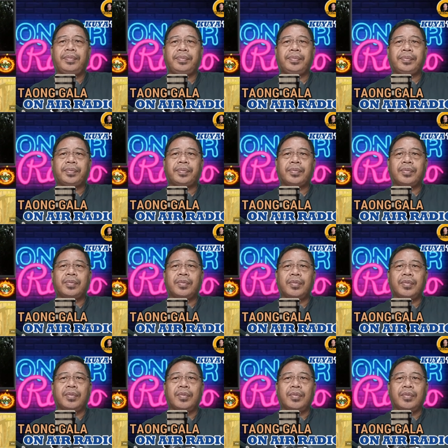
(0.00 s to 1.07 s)
Kaya may
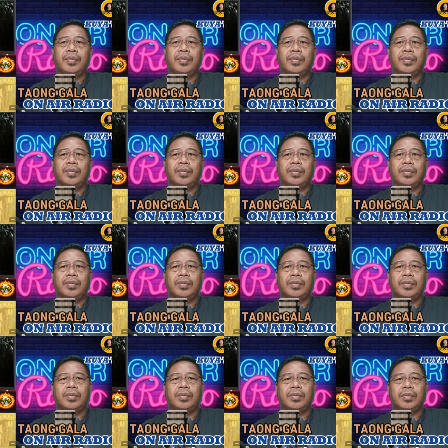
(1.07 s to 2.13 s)
payong dyan, payungan mo
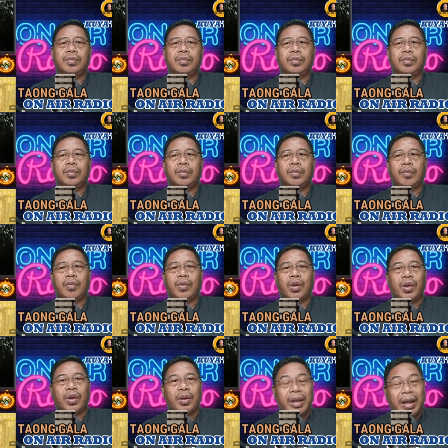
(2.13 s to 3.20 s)
ata yung
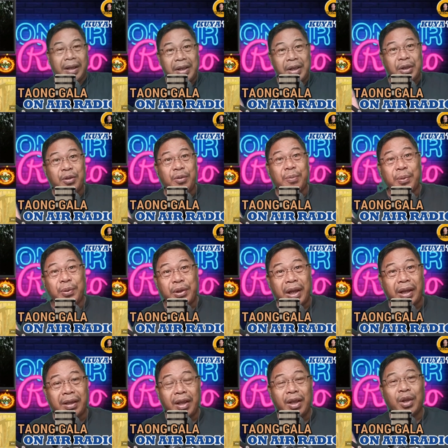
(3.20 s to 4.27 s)
Narinig nyo po
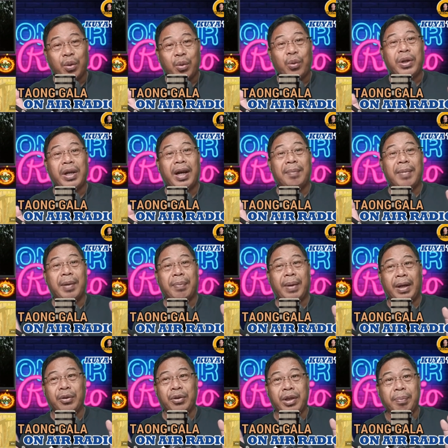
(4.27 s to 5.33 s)
niyan. Kuya, may
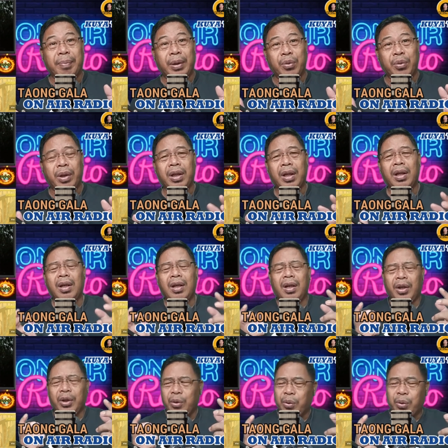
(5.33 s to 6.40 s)
payong niyan, payungan.
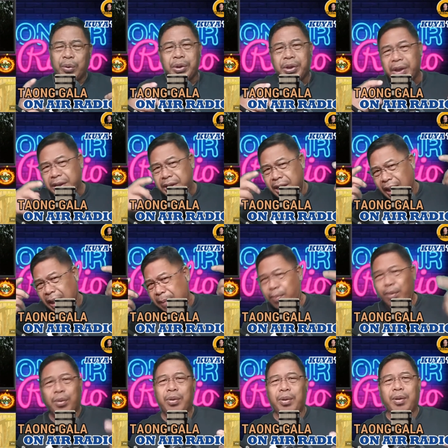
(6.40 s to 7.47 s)
Yung concern niya kay
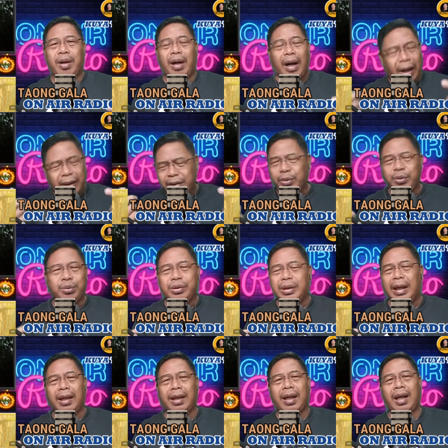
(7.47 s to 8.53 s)
Bong, andun
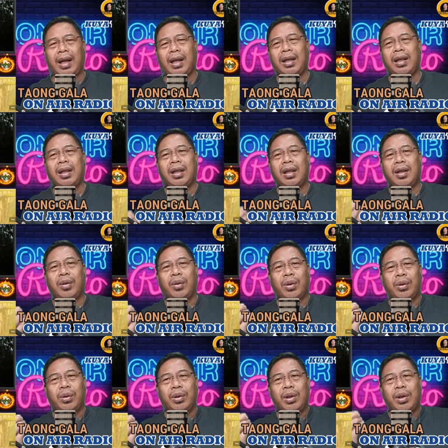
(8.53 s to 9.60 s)
talaga.
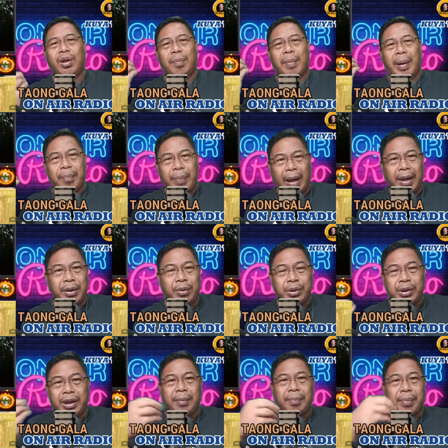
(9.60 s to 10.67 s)
Oo. May payong
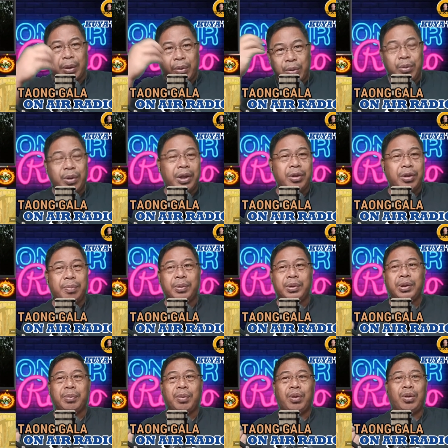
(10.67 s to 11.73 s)
dyan, payungan niyo po
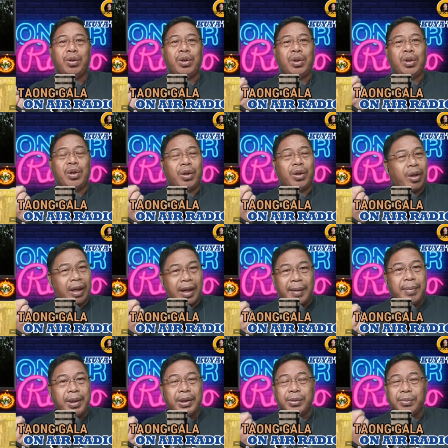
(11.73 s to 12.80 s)
si Bong.
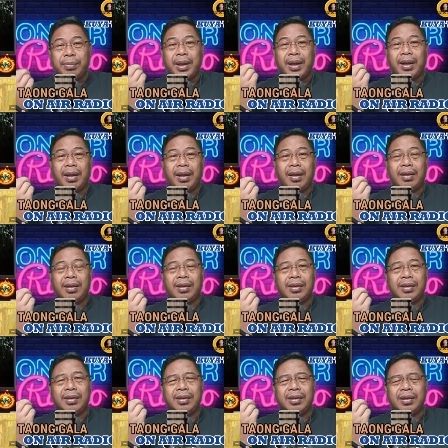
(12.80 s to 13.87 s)
Grabe, sobrang
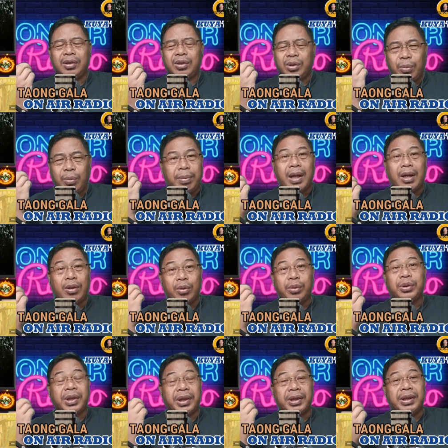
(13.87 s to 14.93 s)
sobrang
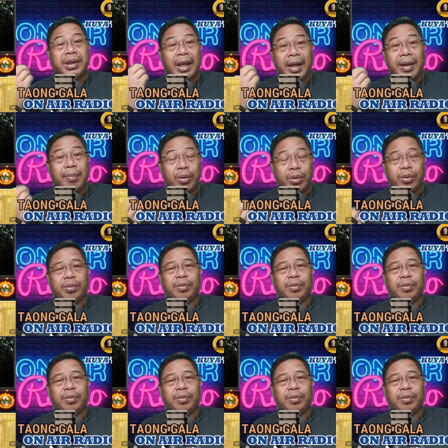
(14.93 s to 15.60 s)
concern siya kay Bong.